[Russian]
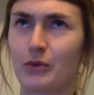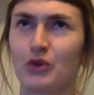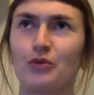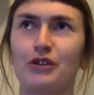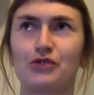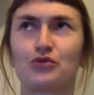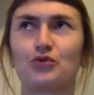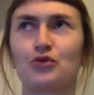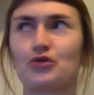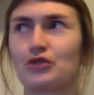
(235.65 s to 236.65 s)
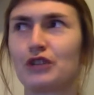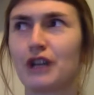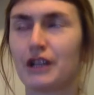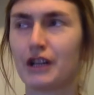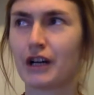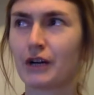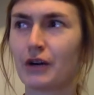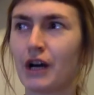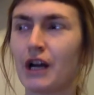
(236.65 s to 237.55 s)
потом я сижу ночью, догоняю.